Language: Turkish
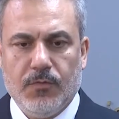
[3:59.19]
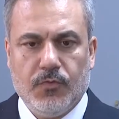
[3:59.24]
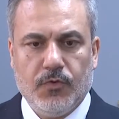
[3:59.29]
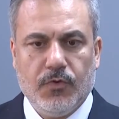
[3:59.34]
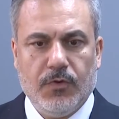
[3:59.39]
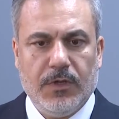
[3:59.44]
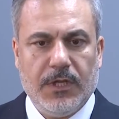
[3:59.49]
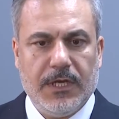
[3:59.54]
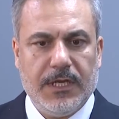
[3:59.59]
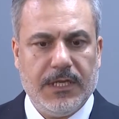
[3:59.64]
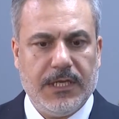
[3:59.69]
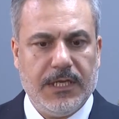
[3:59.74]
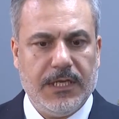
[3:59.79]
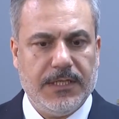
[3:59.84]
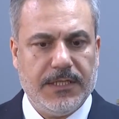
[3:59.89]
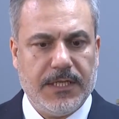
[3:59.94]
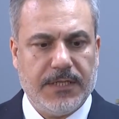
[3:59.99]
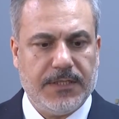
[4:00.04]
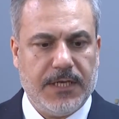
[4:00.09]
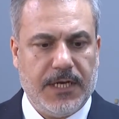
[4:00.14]
Bununla
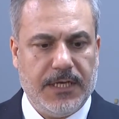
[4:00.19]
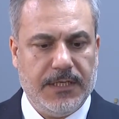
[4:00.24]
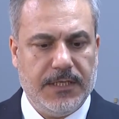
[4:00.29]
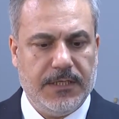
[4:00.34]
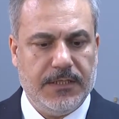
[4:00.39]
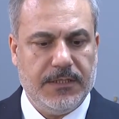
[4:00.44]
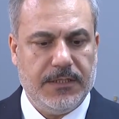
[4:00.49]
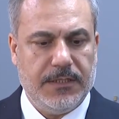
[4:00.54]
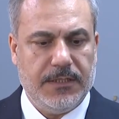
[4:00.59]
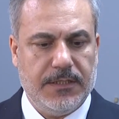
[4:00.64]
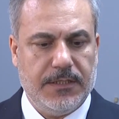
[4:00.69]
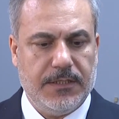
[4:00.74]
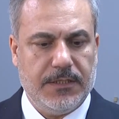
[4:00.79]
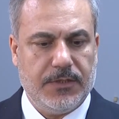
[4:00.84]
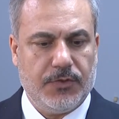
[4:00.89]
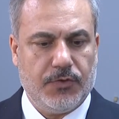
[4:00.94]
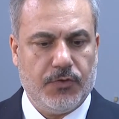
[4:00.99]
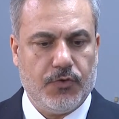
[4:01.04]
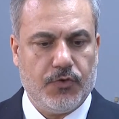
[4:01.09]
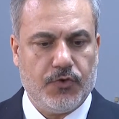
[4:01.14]
ilgili detaylı
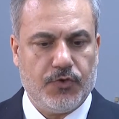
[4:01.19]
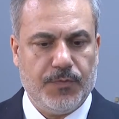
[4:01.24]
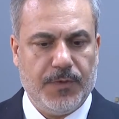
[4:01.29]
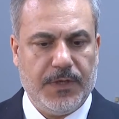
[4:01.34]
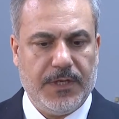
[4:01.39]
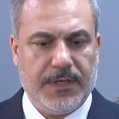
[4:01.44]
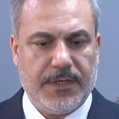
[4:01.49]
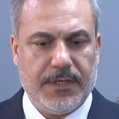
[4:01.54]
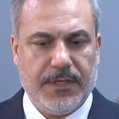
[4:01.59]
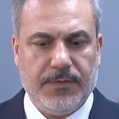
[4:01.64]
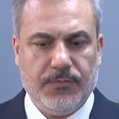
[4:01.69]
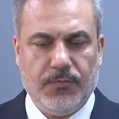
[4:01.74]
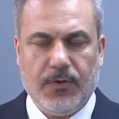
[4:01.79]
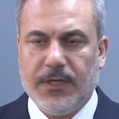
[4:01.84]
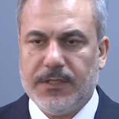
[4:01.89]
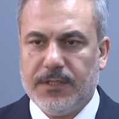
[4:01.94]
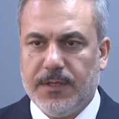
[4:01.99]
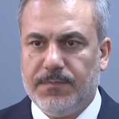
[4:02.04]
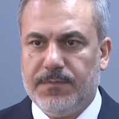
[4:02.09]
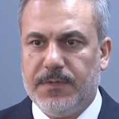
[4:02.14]
e, görüşmeleri
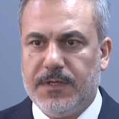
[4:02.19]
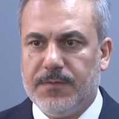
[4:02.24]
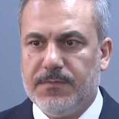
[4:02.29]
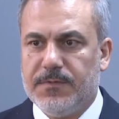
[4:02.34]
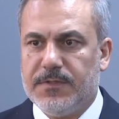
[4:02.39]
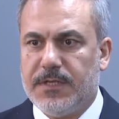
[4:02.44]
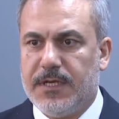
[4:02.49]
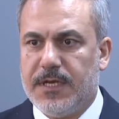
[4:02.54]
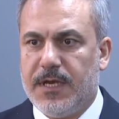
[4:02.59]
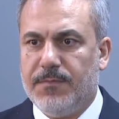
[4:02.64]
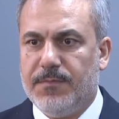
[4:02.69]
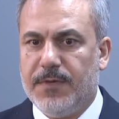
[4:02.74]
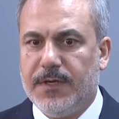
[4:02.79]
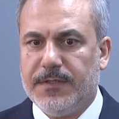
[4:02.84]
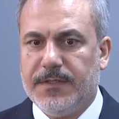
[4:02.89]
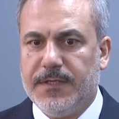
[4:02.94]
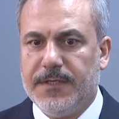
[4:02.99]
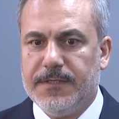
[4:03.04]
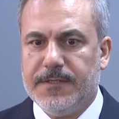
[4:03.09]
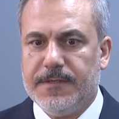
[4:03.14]
muhataplarımızla
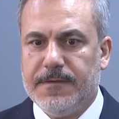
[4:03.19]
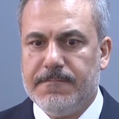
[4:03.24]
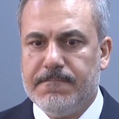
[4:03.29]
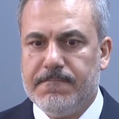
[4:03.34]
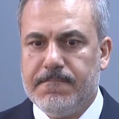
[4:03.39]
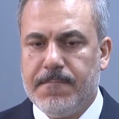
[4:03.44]
yapmaktayız.